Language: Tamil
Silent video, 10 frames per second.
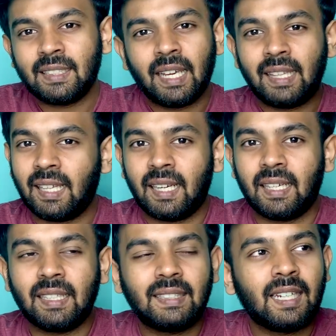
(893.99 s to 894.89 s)
எய்தர்
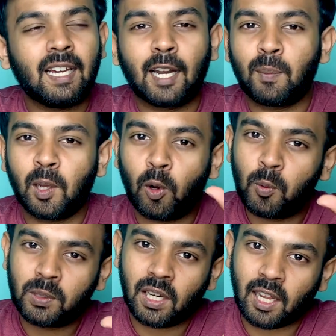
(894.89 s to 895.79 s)
இன்ஸ்டாகிராமில்
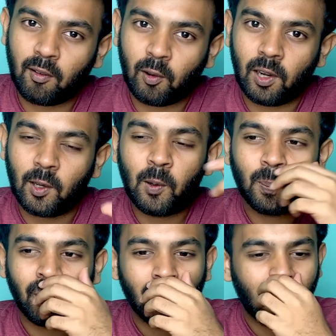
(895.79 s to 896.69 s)
ஸ்டார்ட் ஆகியோலையோ
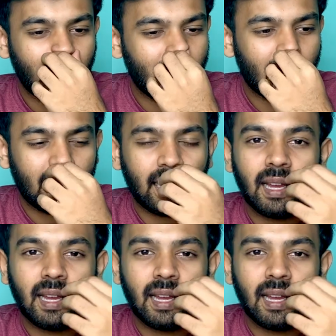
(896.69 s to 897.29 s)
இல்லை